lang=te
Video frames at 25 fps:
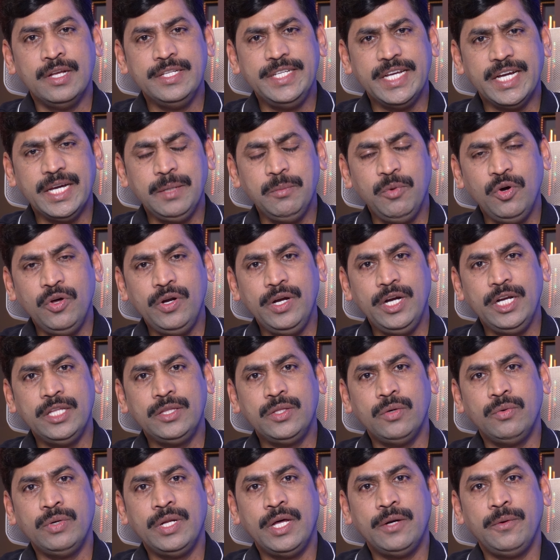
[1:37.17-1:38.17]
జగన్మోహన్
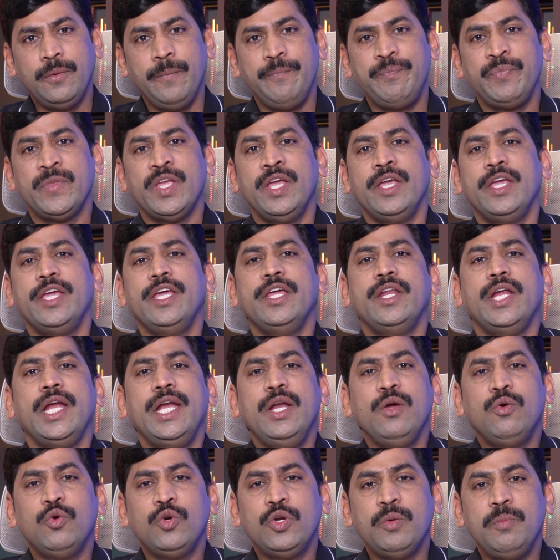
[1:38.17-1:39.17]
రెడ్డితో ఉన్నారు ఈ
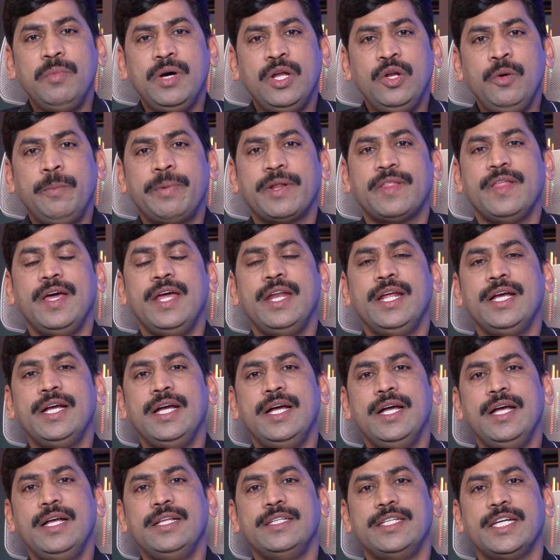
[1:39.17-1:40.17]
రెండు కుటుంబాలు
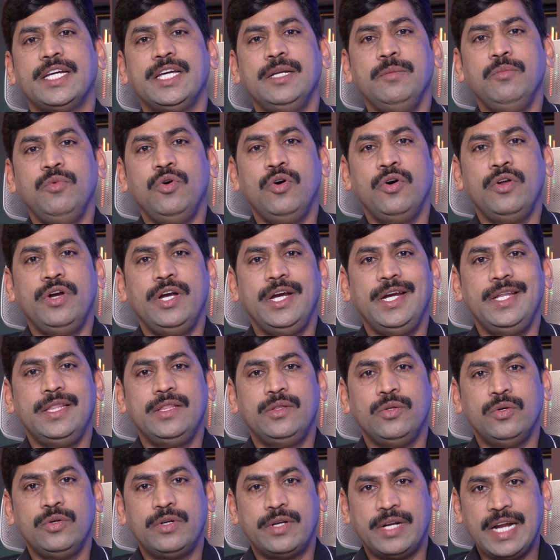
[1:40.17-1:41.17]
ప్రధానంగా జగన్మోహన్
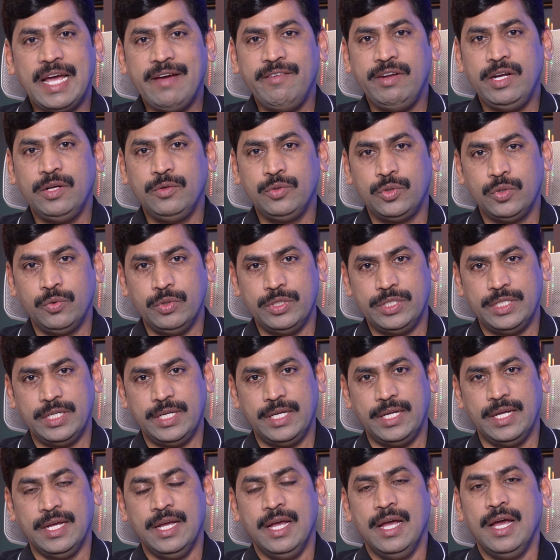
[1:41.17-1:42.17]
రెడ్డితో ట్రావెల్ అవుతూ వచ్చాయి